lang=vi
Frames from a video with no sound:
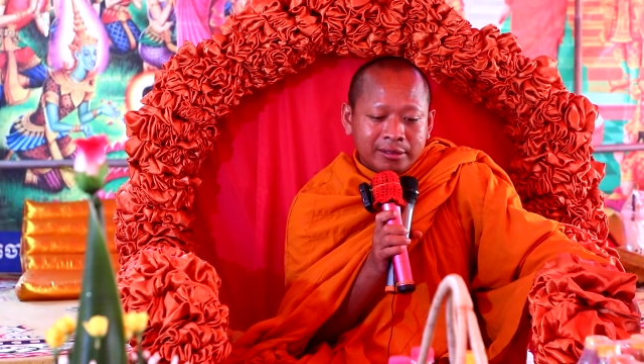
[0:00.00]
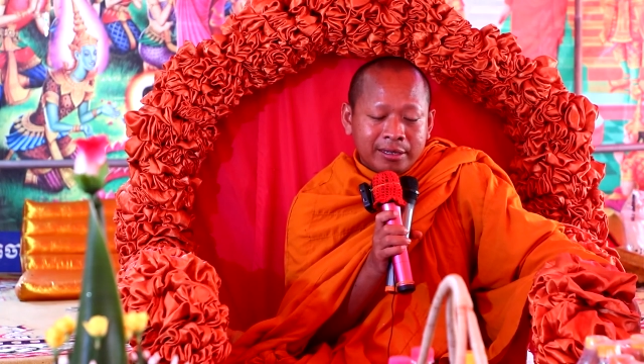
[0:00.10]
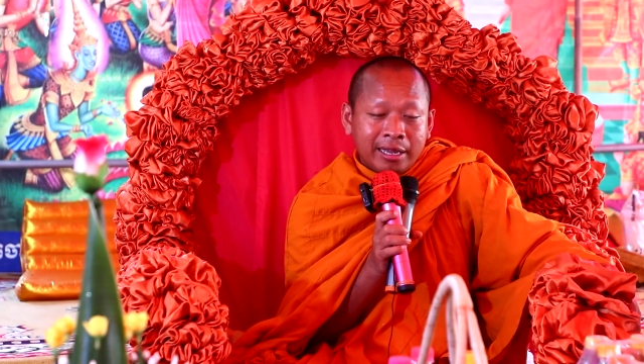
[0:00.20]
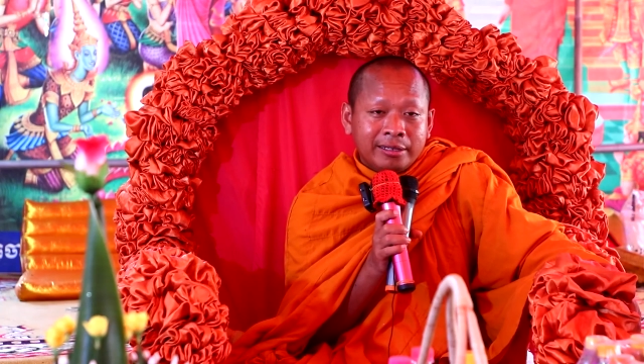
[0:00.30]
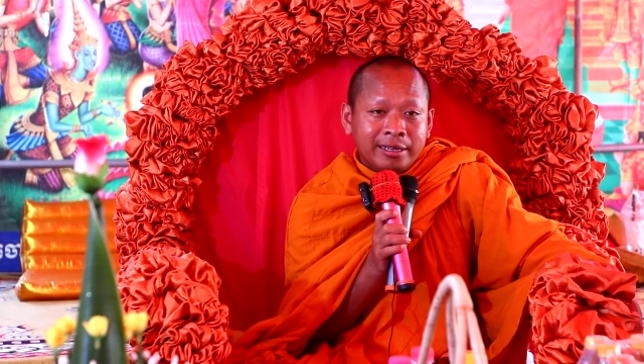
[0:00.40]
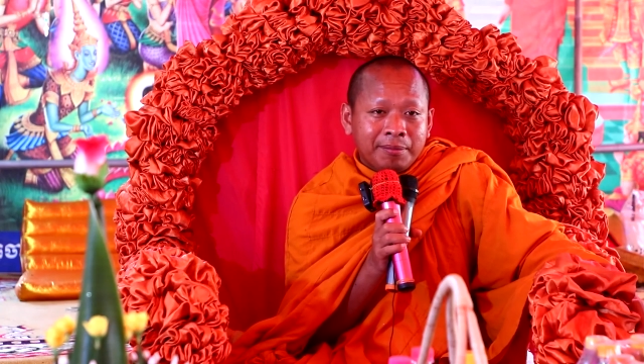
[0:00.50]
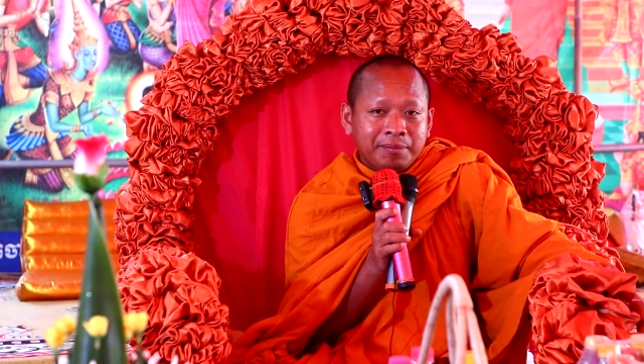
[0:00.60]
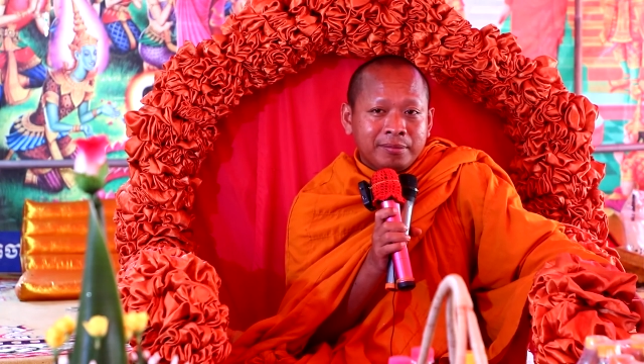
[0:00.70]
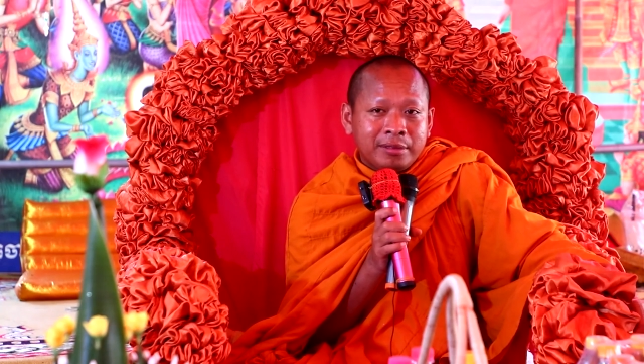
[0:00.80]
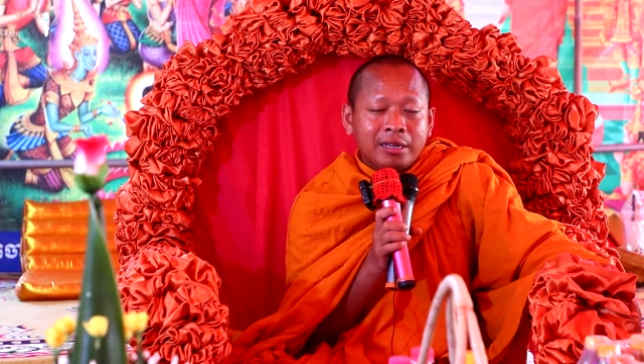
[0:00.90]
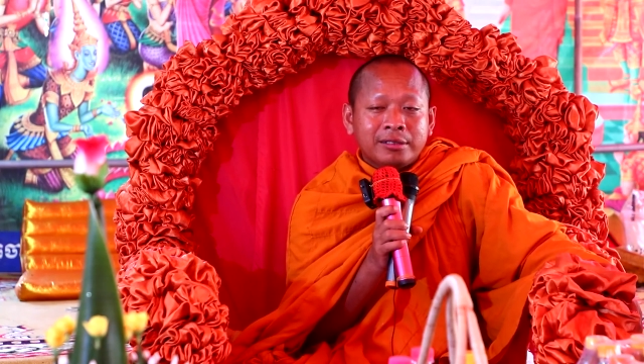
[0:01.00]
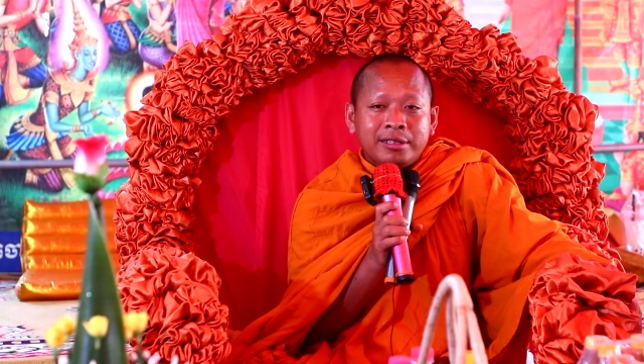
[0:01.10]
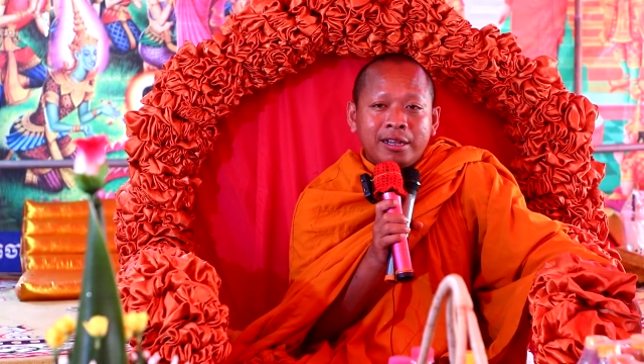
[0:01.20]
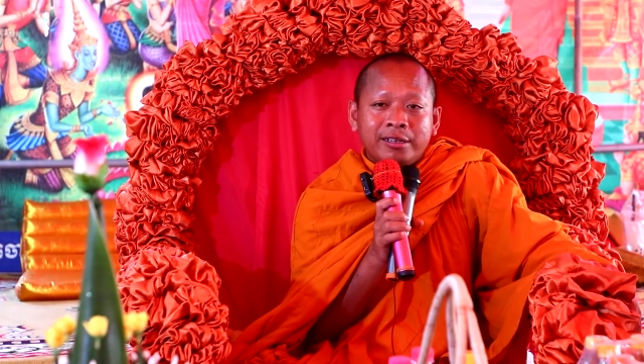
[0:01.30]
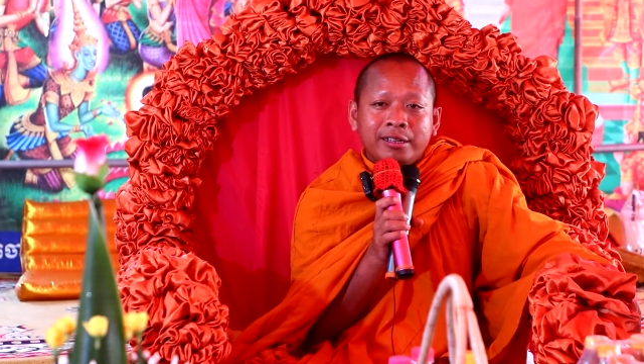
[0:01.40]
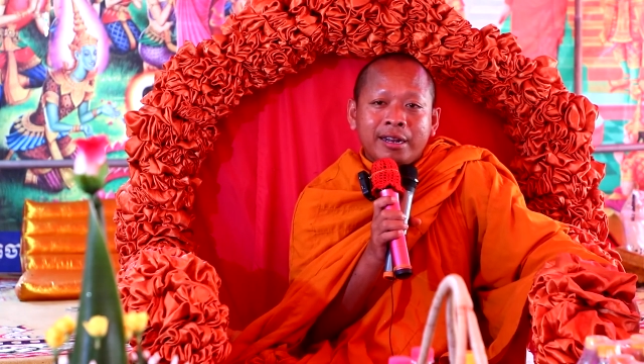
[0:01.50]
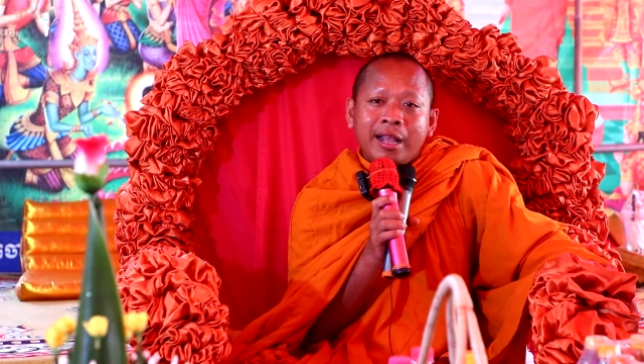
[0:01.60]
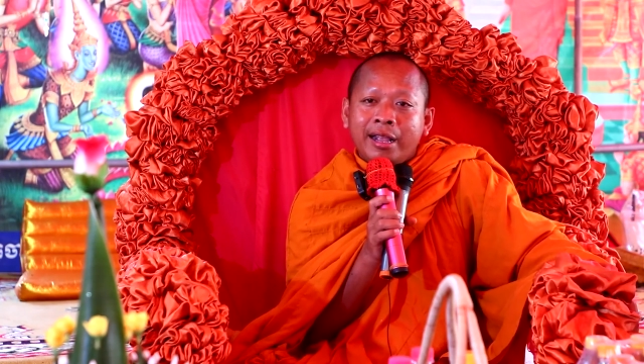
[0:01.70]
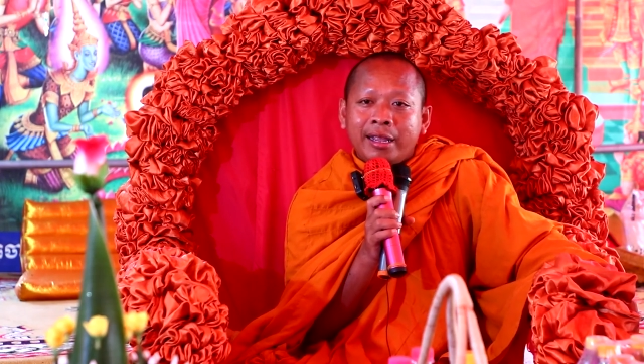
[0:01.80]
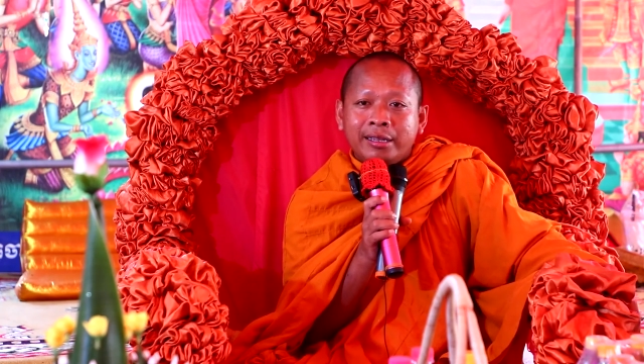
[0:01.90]
càn cặp tật tầng năng
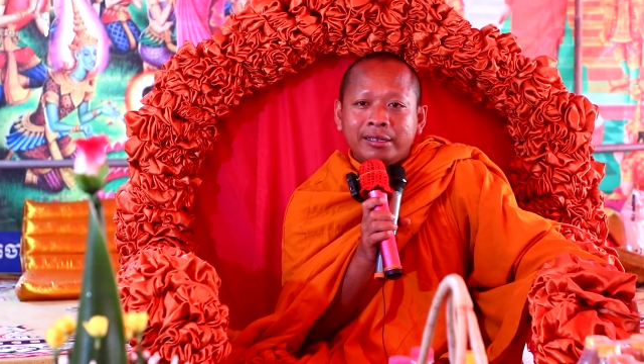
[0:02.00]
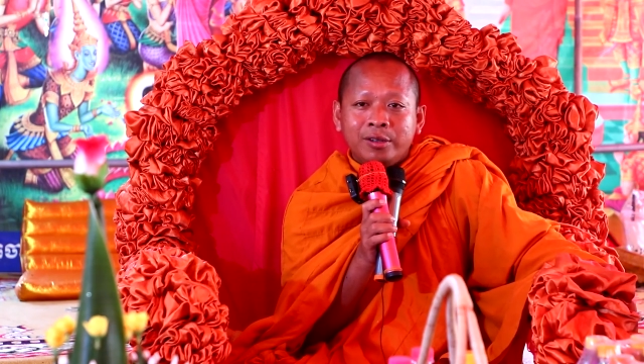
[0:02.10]
đai